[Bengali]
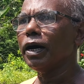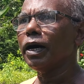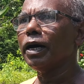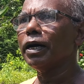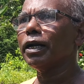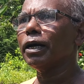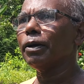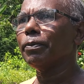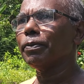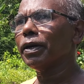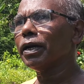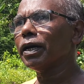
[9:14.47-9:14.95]

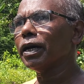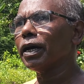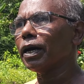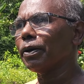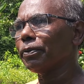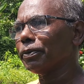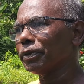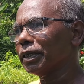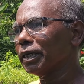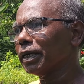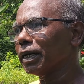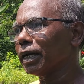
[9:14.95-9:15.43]
আর আমরা
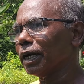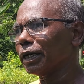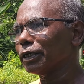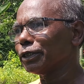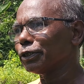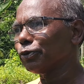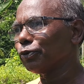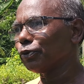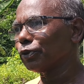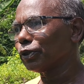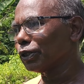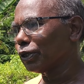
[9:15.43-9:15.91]
আমাদের গাছ
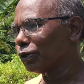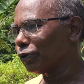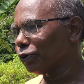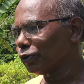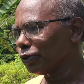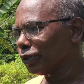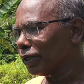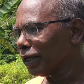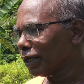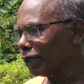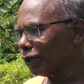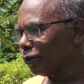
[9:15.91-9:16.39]
করতে
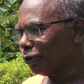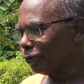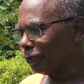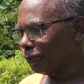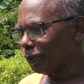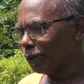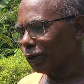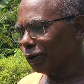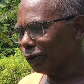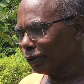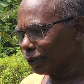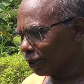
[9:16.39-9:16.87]
করতে একটা
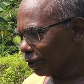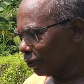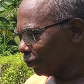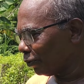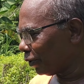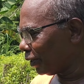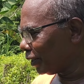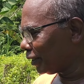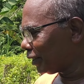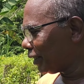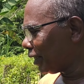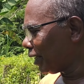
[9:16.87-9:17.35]
অভিজ্ঞতা
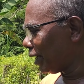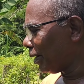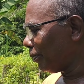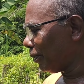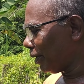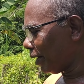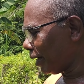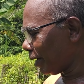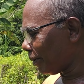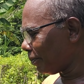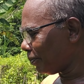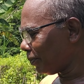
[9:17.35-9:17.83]
হয়েছে
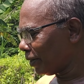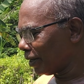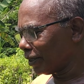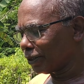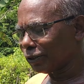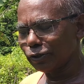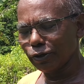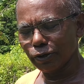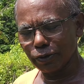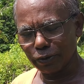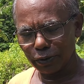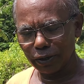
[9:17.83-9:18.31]
আমার আপনার
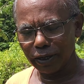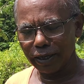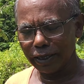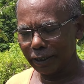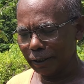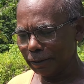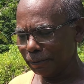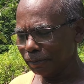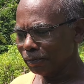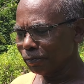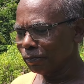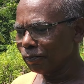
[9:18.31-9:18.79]

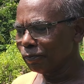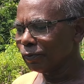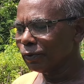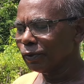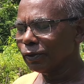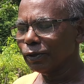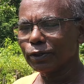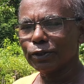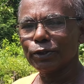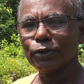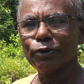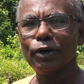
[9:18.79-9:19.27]
সকলেরই
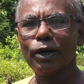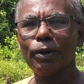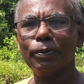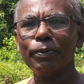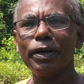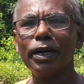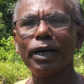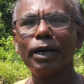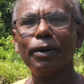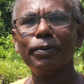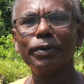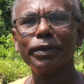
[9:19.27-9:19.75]
তো
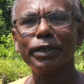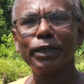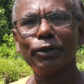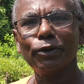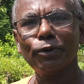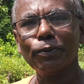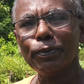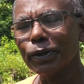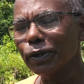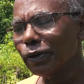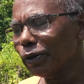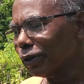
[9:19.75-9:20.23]
আমরা আমাদের
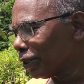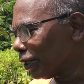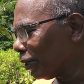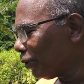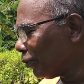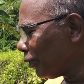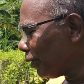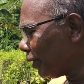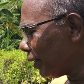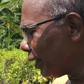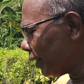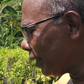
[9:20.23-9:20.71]
অভিজ্ঞতা
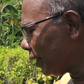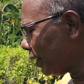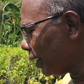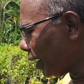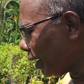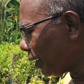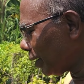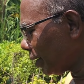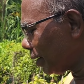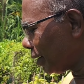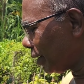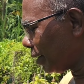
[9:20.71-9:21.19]
অনুযায়ী
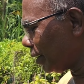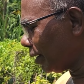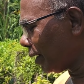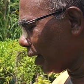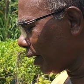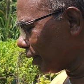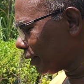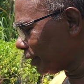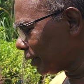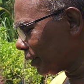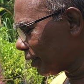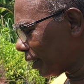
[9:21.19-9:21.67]

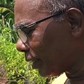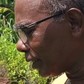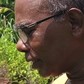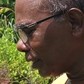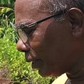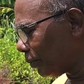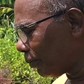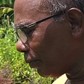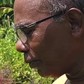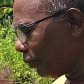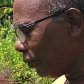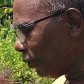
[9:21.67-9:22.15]
গাছে সার
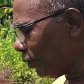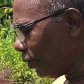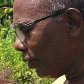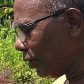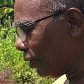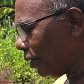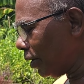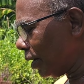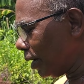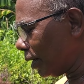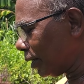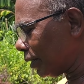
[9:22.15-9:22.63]
দেব
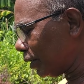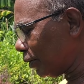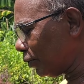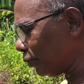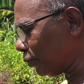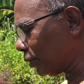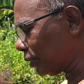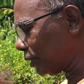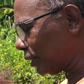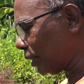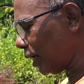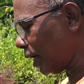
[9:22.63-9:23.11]

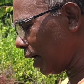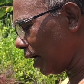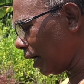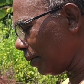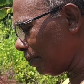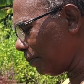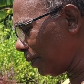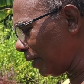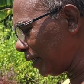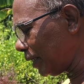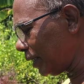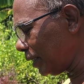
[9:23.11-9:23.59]
দেখুন সার
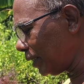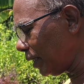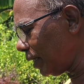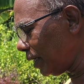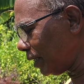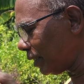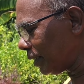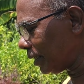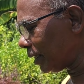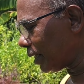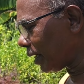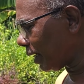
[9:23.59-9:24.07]
বেশি
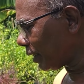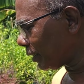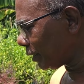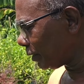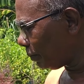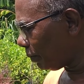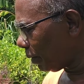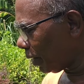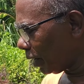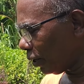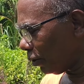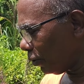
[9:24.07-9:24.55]
দিলে যে গাছ
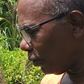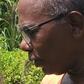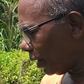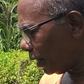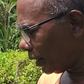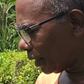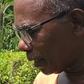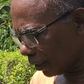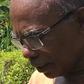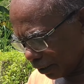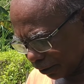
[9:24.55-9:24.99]
ভালো হয় এটা